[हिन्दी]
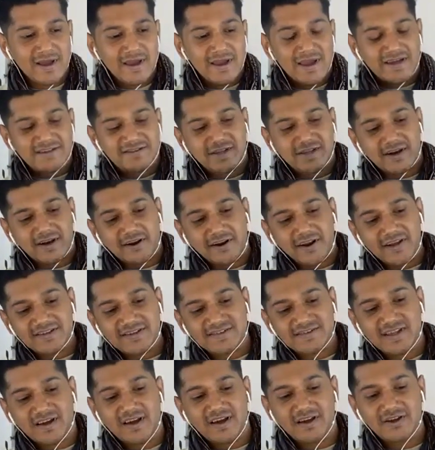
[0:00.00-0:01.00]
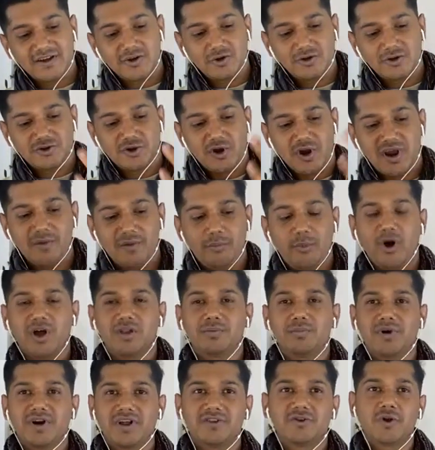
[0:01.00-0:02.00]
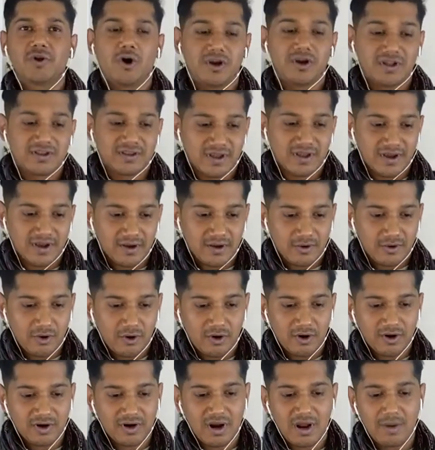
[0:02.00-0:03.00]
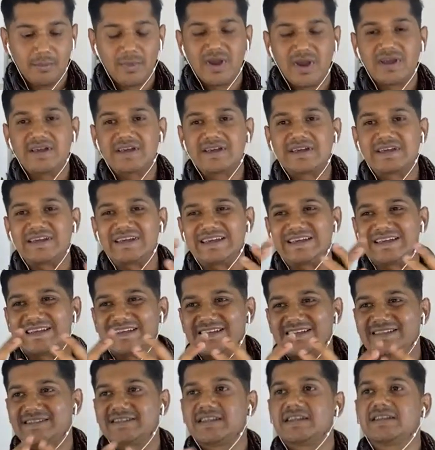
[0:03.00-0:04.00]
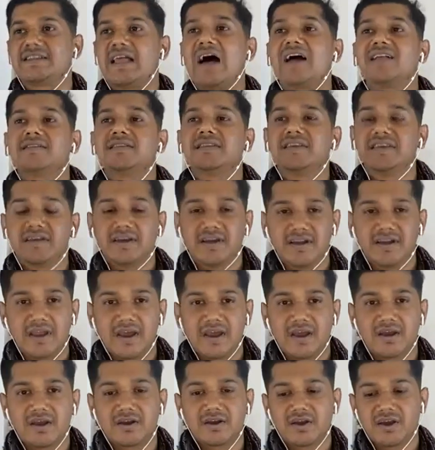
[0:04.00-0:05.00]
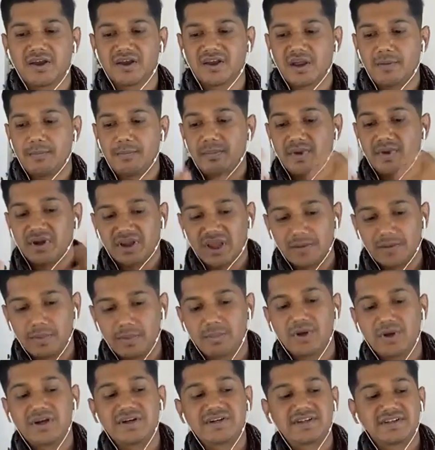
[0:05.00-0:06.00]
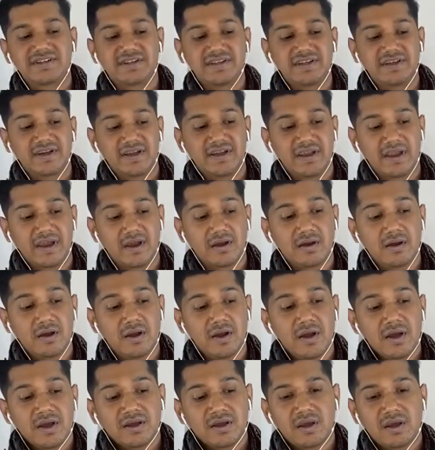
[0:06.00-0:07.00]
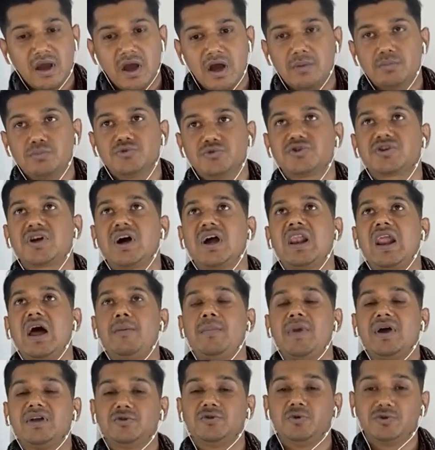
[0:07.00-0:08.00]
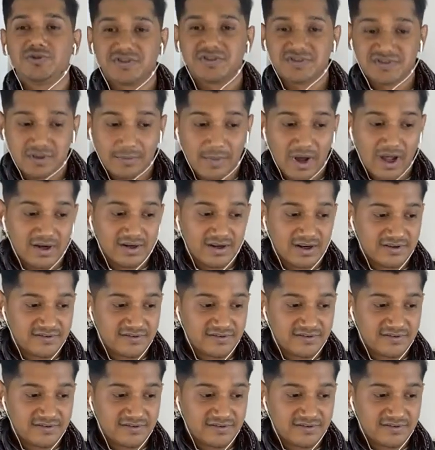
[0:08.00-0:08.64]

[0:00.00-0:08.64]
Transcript: एक जरखेज तखयल जो है बहुत बड़ी दौलत है और हमें इस्तेदाद दी गई है कैपेबिलिटी दी गई है कि हम उसका लामहदूद इस्तेमाल कर